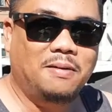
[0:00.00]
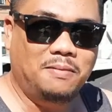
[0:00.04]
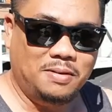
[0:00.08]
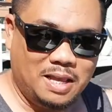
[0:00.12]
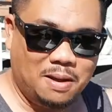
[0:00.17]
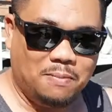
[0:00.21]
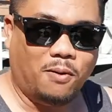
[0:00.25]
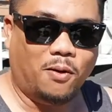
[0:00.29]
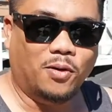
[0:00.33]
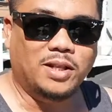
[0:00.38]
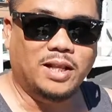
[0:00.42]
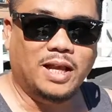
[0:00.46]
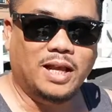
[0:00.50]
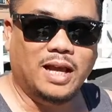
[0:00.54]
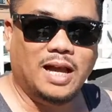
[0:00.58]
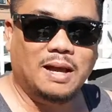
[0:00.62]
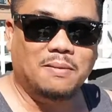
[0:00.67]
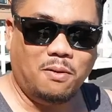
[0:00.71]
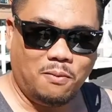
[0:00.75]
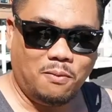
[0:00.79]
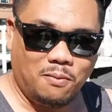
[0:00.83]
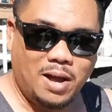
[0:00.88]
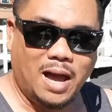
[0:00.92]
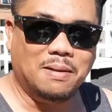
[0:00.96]
ได้ผลนะ
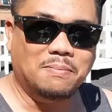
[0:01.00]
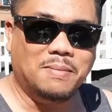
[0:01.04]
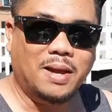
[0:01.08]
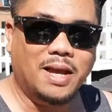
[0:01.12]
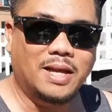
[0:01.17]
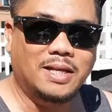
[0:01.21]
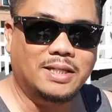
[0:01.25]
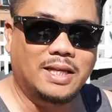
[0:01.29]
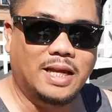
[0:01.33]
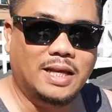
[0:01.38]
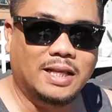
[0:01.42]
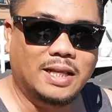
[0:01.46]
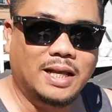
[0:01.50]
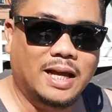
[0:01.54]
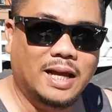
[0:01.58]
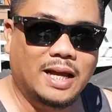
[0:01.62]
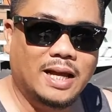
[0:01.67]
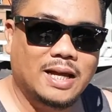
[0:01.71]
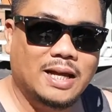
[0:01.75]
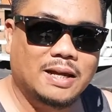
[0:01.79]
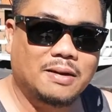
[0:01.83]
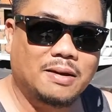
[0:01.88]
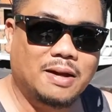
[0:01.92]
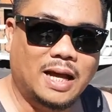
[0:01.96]
ผมก็หันไปจริงๆนะะ
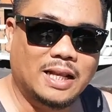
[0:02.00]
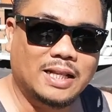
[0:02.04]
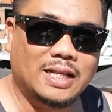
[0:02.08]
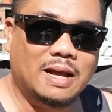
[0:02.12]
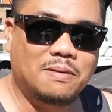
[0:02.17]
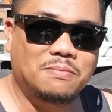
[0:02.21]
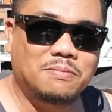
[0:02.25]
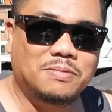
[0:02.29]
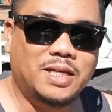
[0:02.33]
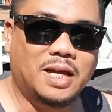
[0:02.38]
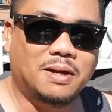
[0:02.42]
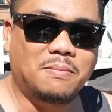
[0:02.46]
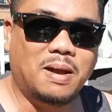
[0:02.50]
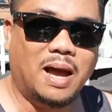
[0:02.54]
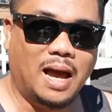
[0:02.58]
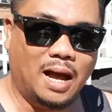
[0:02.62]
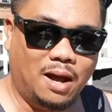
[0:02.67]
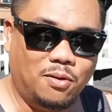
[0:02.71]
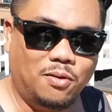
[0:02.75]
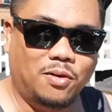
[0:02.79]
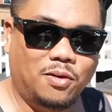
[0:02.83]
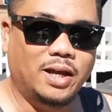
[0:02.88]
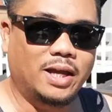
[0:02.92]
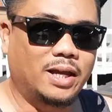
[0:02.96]
หันตามเสียงหมา
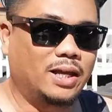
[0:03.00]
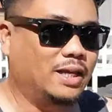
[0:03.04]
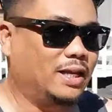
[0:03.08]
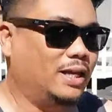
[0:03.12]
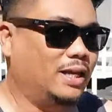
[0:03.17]
เห่าเลย